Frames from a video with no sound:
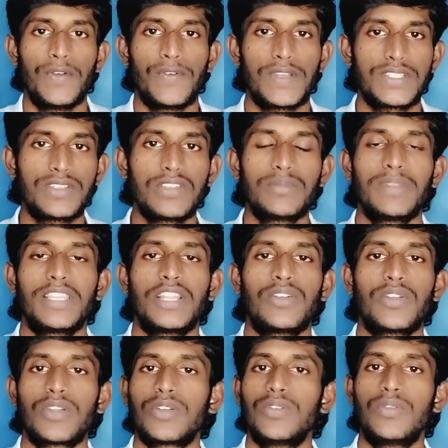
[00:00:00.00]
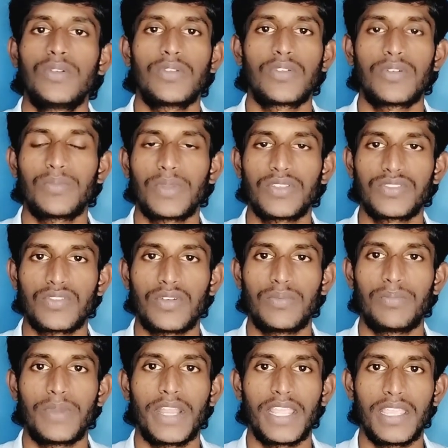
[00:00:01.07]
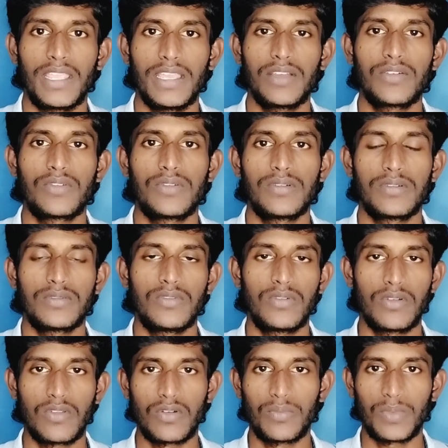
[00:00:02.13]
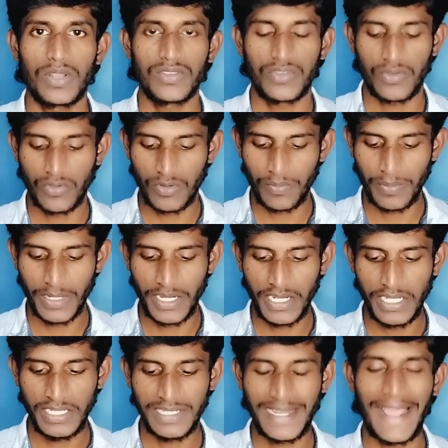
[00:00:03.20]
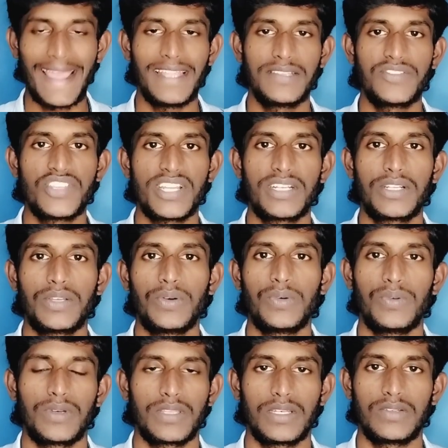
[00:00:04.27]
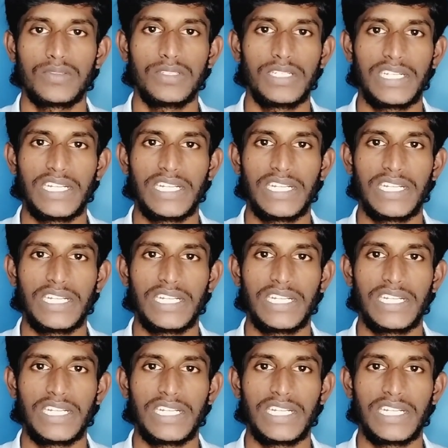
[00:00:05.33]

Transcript: ஃபஸ்ட்டு வந்து பார்த்திங்கன்னா உங்களுக்கு கூகுள் க்ரோம் ப்ரௌசர் ஓப்பன் பண்ணிங்க கூகுள் க்ரோம் ப்ரௌசர் ஓப் பண்ணிட்டு டேன்ஜெட்கோ அதாவது